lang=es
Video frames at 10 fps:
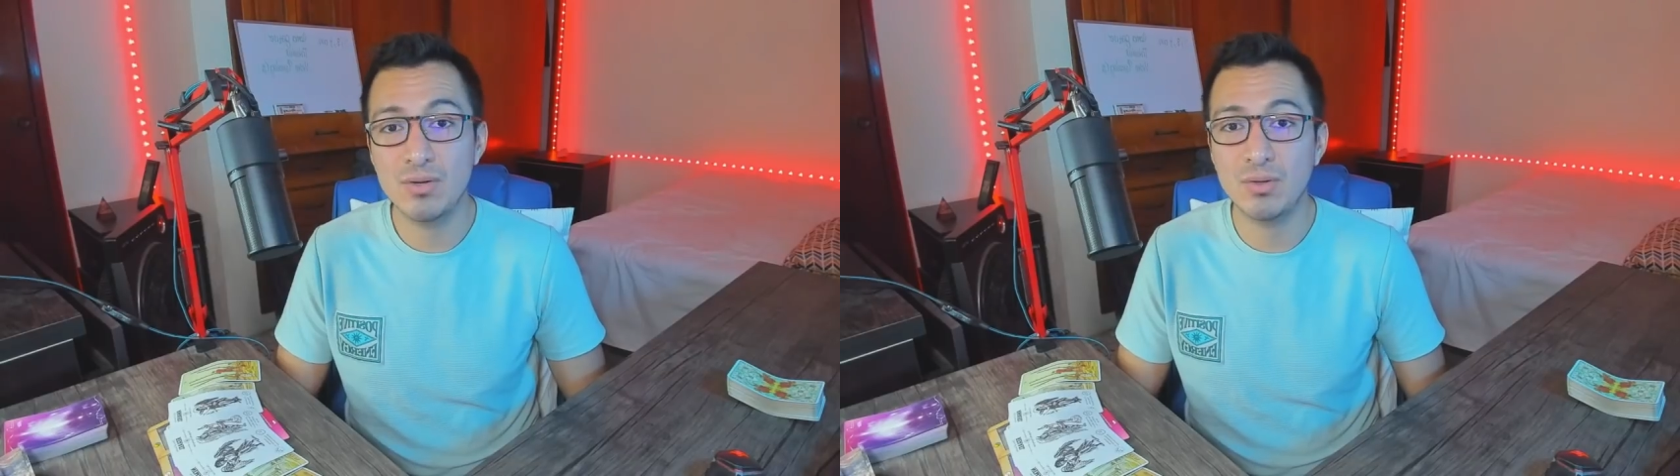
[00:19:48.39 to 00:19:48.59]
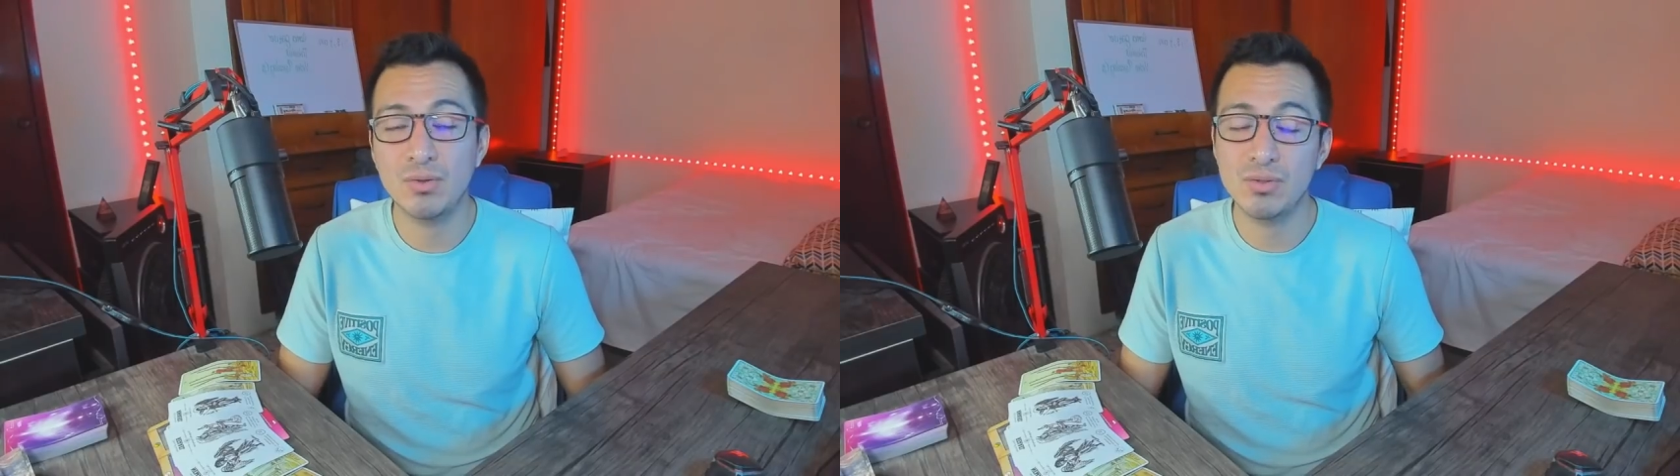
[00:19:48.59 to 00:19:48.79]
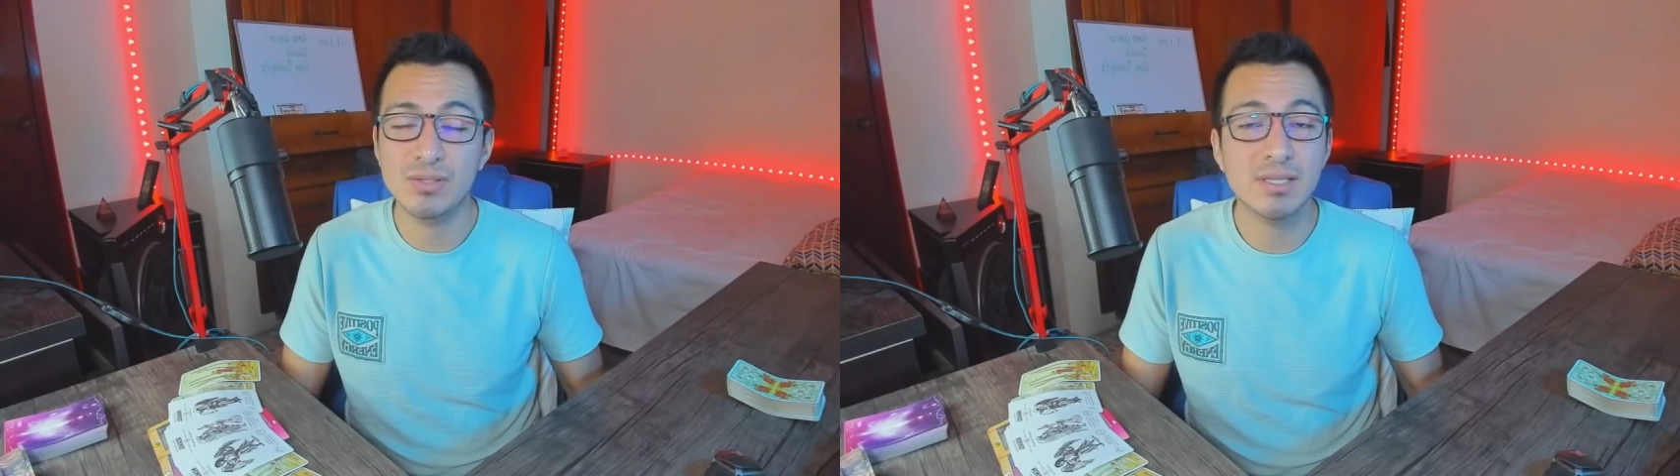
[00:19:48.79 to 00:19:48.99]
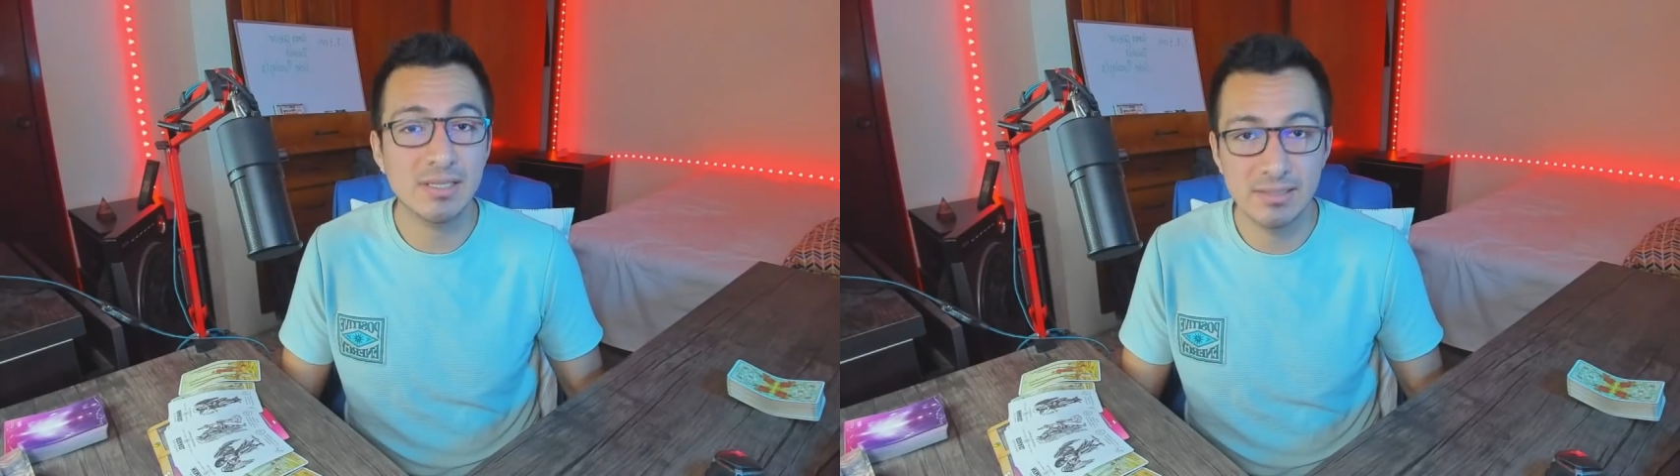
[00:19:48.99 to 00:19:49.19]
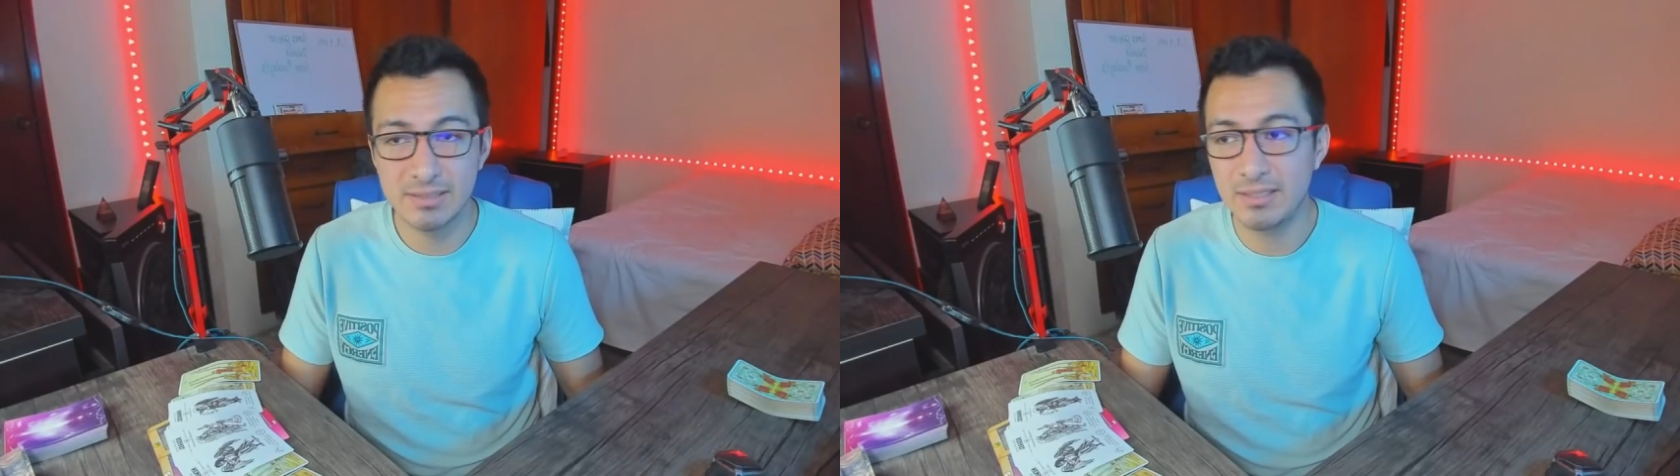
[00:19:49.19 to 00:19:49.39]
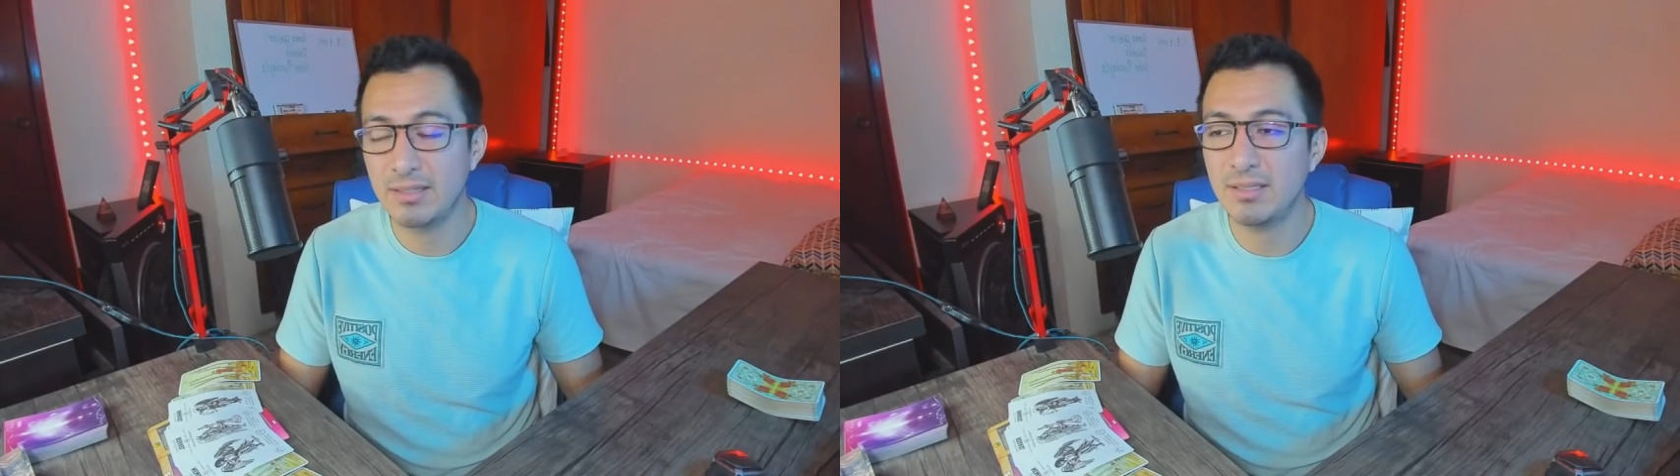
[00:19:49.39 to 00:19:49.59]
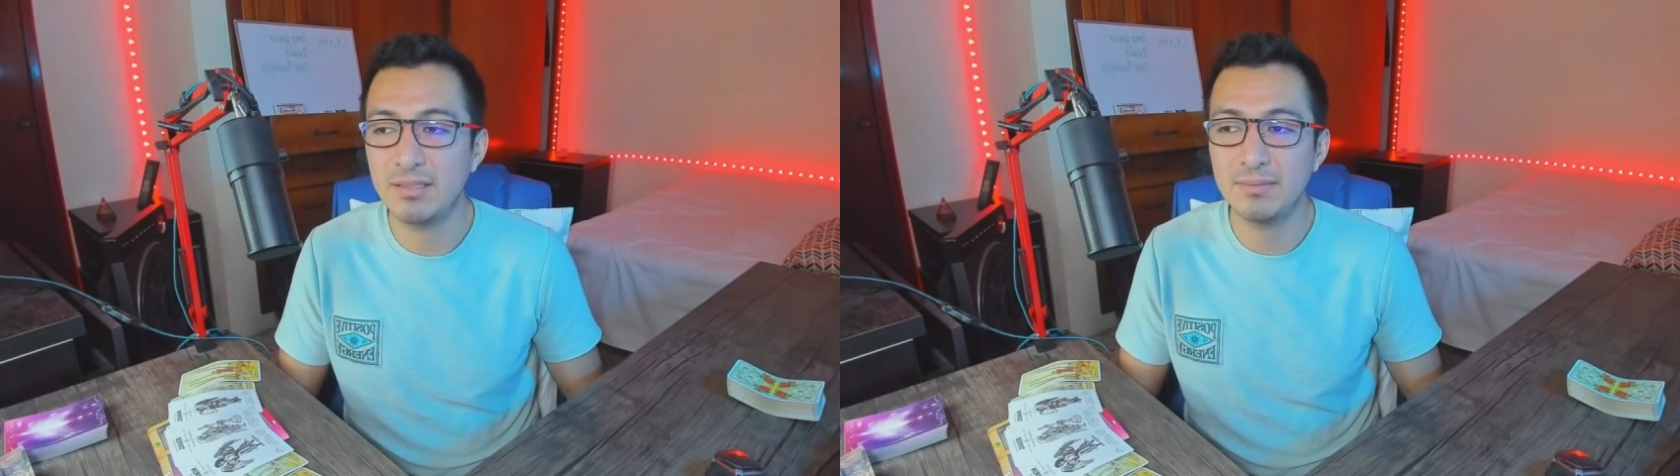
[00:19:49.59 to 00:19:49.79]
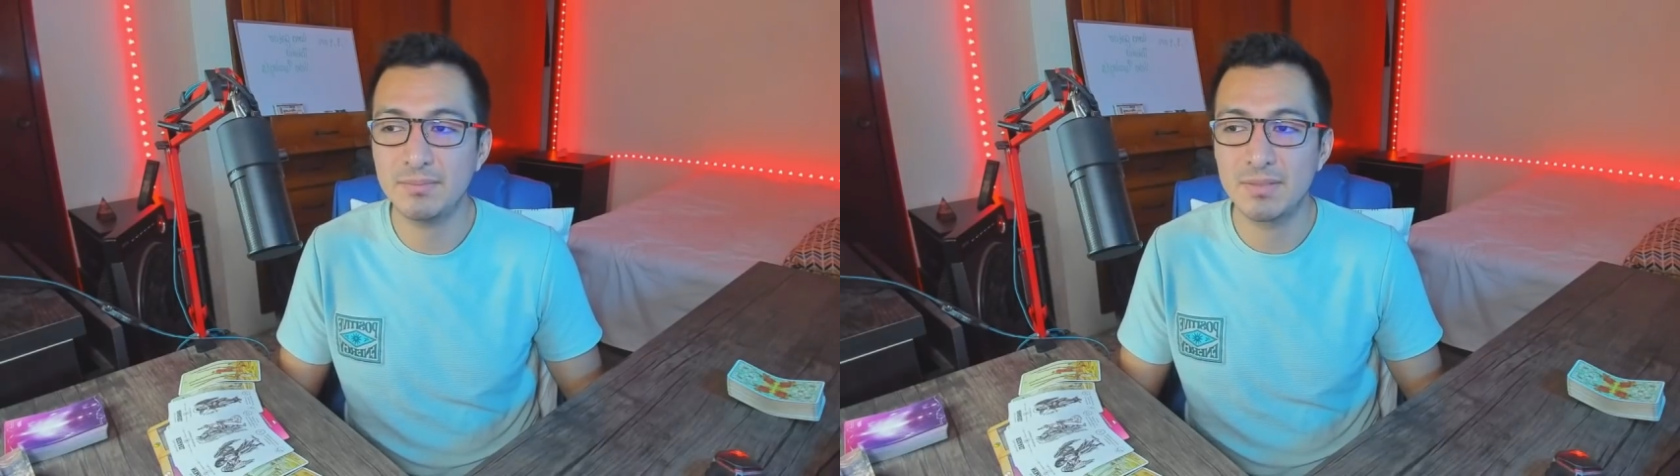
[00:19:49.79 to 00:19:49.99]
que otros
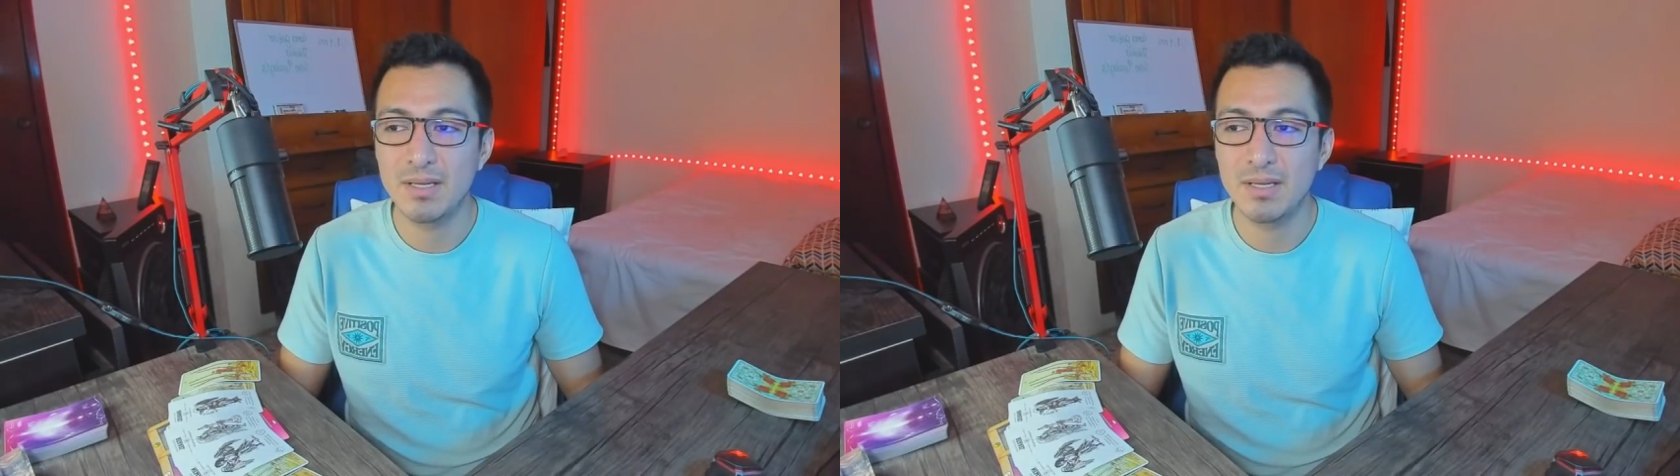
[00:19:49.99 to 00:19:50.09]
necesitan